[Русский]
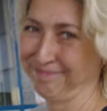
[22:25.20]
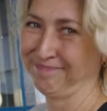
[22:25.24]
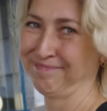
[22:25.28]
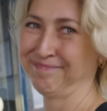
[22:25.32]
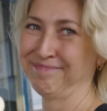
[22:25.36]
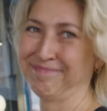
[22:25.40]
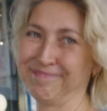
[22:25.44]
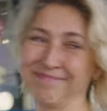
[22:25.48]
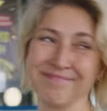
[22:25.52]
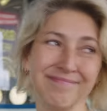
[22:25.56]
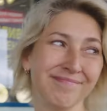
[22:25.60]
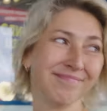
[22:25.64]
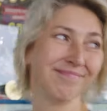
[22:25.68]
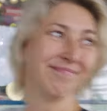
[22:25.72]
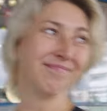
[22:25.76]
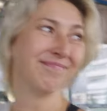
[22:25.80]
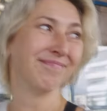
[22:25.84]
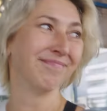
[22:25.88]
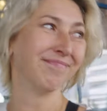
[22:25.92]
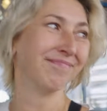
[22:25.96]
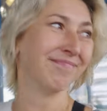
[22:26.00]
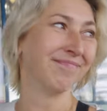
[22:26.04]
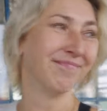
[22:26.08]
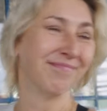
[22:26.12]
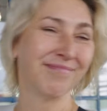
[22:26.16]
Он ты ела?
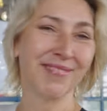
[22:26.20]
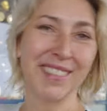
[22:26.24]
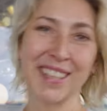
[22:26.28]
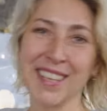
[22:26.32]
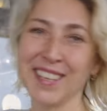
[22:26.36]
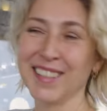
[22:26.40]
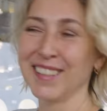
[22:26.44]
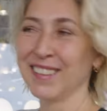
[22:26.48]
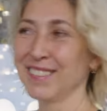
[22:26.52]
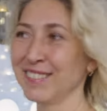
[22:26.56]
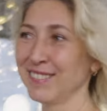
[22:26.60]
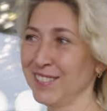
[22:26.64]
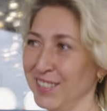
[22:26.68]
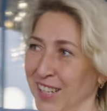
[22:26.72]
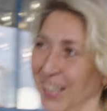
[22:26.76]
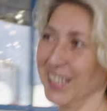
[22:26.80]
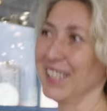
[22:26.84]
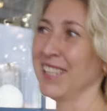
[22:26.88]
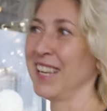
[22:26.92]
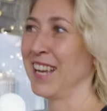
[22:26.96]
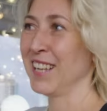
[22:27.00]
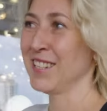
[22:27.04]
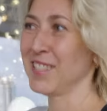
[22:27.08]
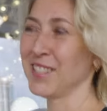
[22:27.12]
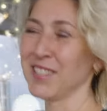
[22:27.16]
Да,
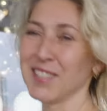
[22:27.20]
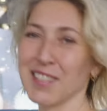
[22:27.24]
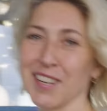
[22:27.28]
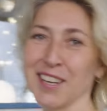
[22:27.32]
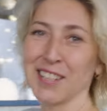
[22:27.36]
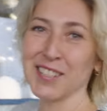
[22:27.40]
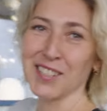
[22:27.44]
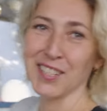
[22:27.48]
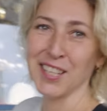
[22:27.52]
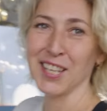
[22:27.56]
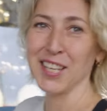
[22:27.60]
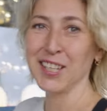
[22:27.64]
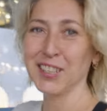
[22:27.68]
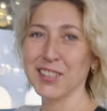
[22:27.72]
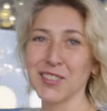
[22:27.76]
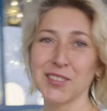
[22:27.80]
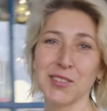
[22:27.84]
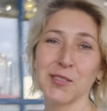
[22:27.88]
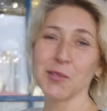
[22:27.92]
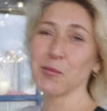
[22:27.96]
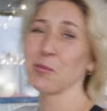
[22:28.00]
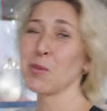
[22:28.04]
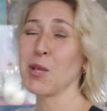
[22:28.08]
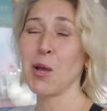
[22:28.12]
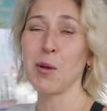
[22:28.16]
я один раз ела,
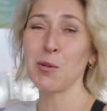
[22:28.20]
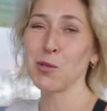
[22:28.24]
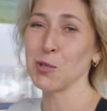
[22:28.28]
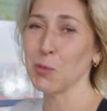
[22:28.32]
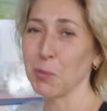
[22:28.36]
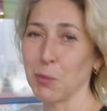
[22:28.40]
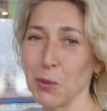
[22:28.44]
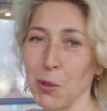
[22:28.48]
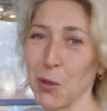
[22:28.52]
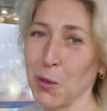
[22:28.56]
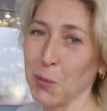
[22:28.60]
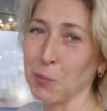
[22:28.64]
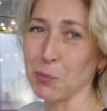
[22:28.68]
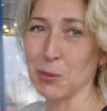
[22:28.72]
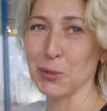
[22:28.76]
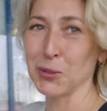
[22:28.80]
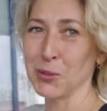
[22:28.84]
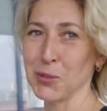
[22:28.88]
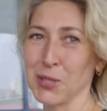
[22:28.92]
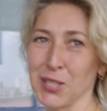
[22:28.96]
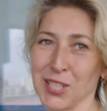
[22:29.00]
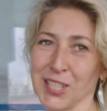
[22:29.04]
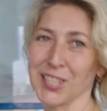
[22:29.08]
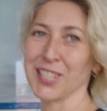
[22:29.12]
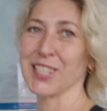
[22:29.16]
но у меня очень плохо
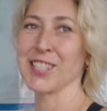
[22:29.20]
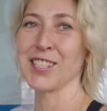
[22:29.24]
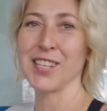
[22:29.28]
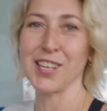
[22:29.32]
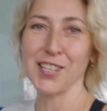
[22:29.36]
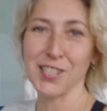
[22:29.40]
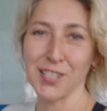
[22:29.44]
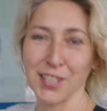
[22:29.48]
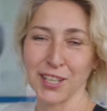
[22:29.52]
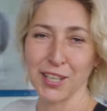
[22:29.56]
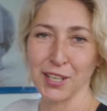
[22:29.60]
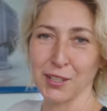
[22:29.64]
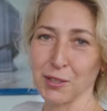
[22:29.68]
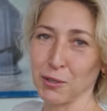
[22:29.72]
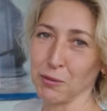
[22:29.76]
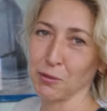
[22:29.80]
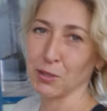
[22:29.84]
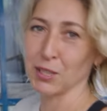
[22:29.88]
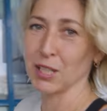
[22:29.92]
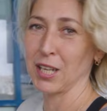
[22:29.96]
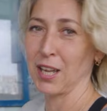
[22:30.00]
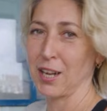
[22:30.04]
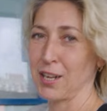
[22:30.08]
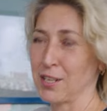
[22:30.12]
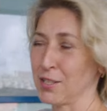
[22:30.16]
получилось. Саша
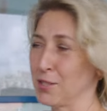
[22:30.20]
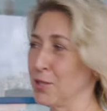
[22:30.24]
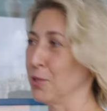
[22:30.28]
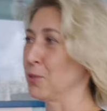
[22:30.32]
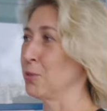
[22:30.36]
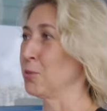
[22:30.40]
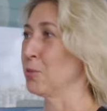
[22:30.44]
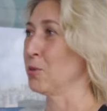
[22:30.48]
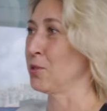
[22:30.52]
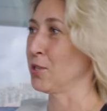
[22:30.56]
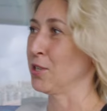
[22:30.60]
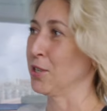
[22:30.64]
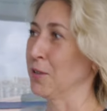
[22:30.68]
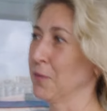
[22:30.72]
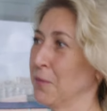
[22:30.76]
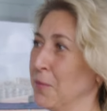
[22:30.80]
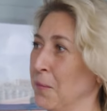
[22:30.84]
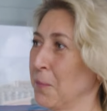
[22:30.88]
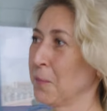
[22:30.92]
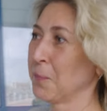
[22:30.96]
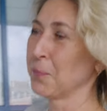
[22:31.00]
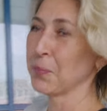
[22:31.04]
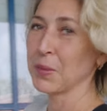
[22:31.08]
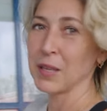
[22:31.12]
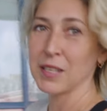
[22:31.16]
готовит гораздо лучше.
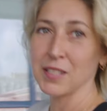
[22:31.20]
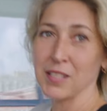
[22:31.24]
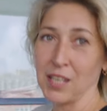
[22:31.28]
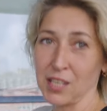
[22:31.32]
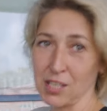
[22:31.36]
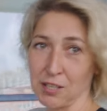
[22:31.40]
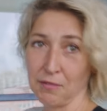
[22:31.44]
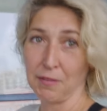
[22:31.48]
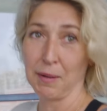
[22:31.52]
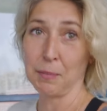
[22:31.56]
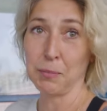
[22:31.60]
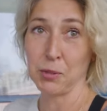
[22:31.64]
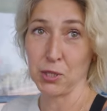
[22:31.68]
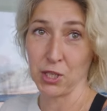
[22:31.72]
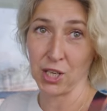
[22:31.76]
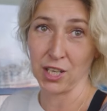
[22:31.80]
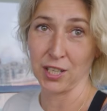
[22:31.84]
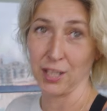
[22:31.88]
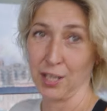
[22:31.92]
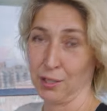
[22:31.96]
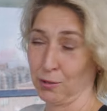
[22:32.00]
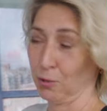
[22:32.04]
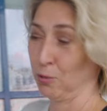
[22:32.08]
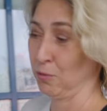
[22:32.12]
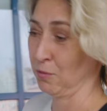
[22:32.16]
Саша вообще
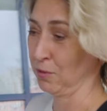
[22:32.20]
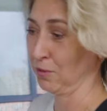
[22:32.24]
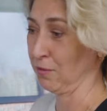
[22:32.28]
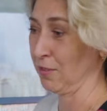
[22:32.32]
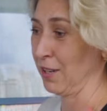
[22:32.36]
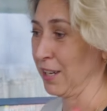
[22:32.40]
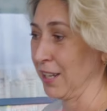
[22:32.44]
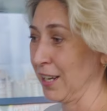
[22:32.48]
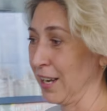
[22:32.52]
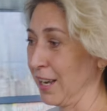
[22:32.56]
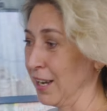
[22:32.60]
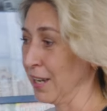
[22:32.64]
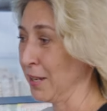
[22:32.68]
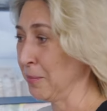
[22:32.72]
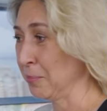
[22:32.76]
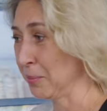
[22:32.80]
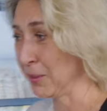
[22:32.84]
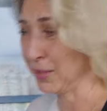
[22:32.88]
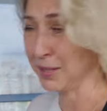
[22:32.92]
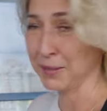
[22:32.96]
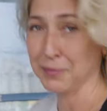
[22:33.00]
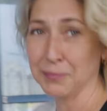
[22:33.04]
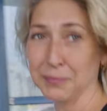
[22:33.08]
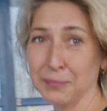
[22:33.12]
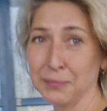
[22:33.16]
готовит великолепно.